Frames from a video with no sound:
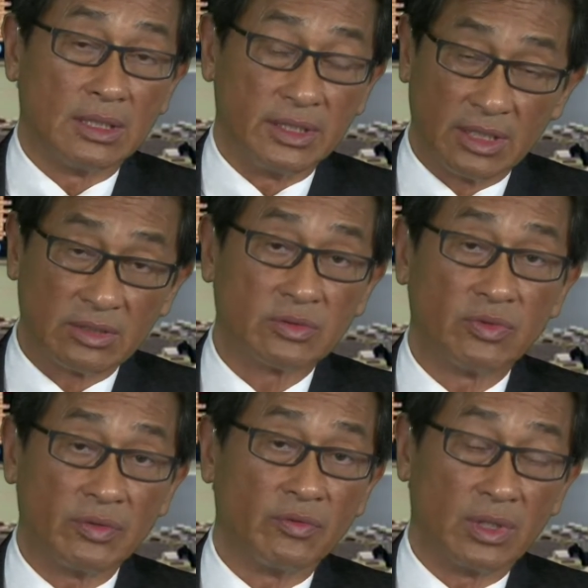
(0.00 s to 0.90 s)
你要是
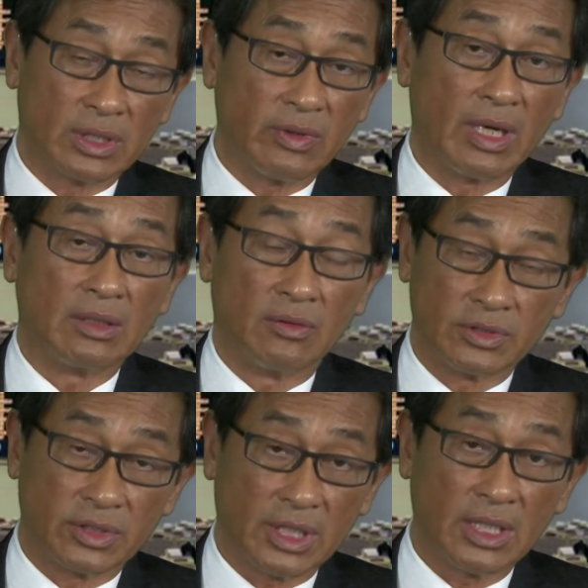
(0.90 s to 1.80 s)
问我的话，我
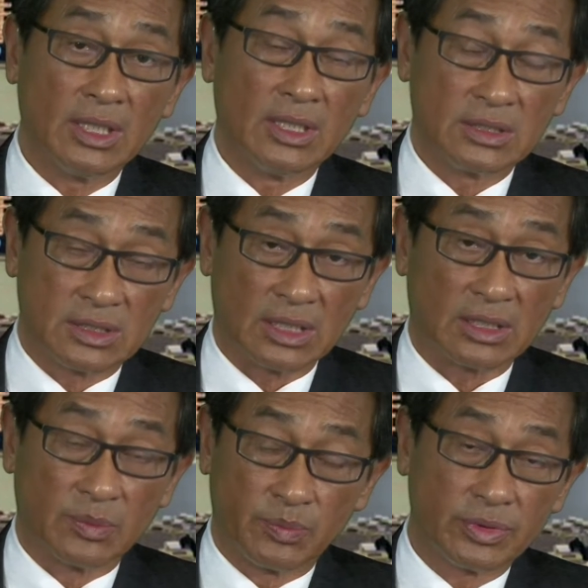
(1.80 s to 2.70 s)
觉得整
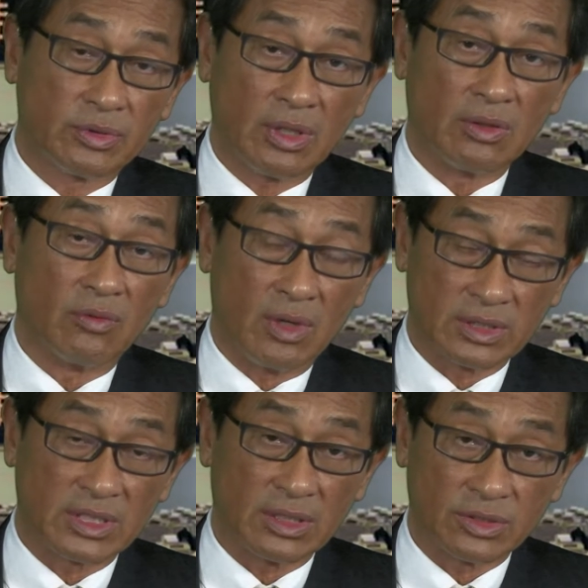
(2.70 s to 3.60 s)
个不断
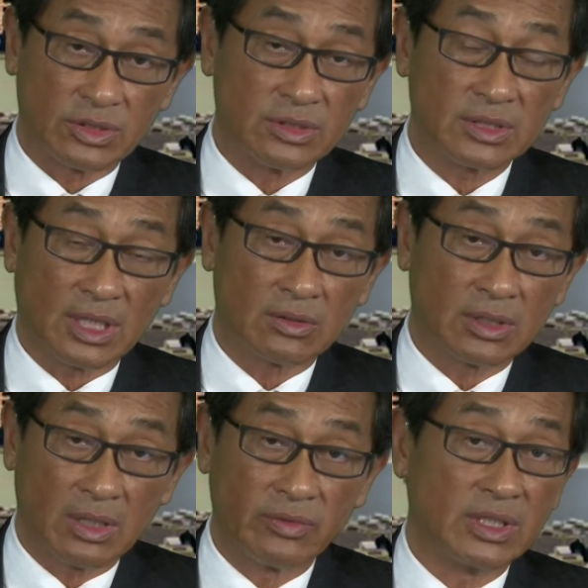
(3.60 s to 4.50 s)
往上寻找
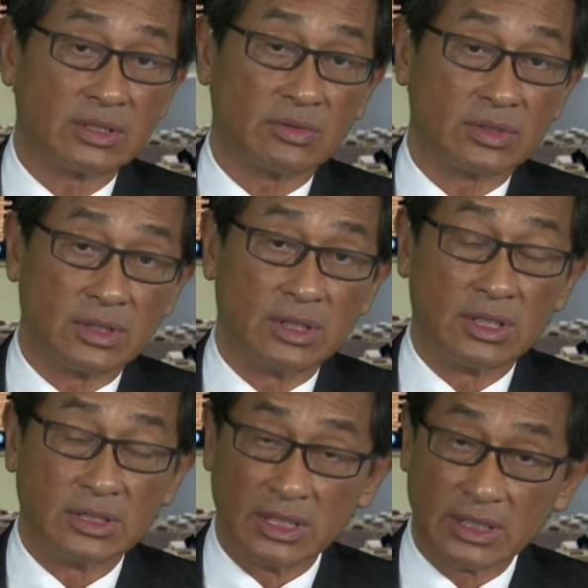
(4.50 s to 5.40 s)
高位的走势，
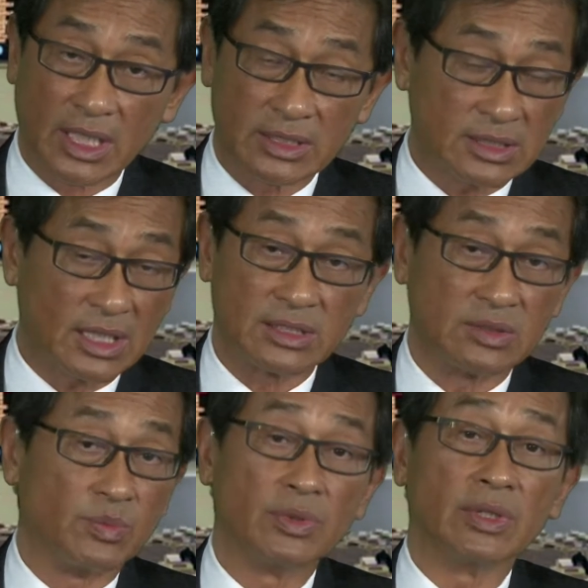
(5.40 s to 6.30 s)
应该暂
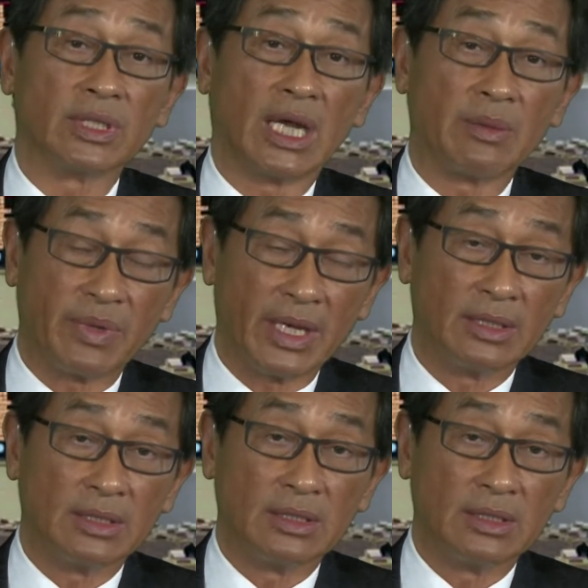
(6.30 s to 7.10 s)
时不会改变。